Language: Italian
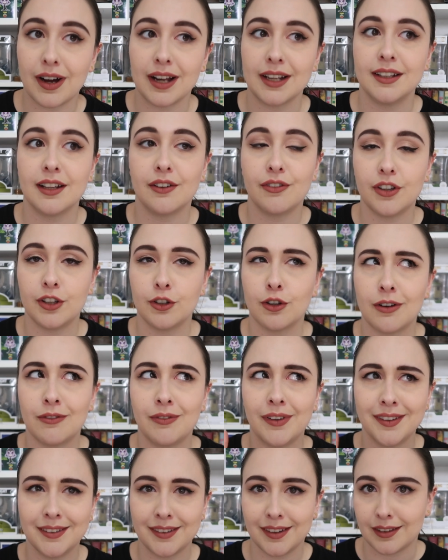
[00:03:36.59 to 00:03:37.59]
valida fino al
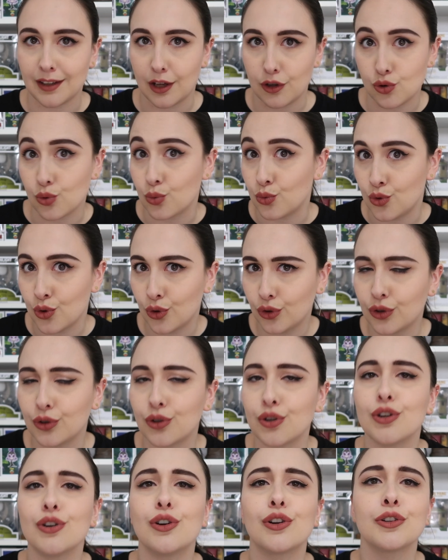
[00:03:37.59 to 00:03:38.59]
26 giugno se
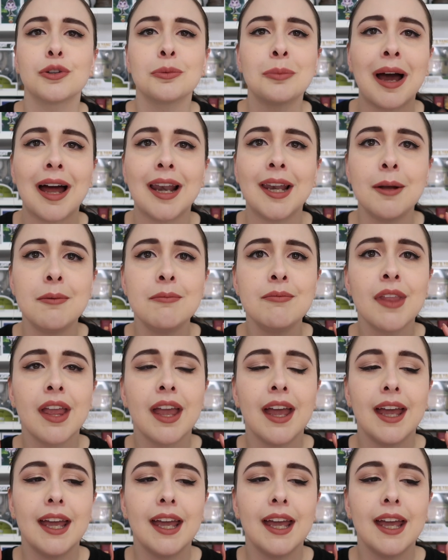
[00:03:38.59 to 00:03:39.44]
non ricordo male,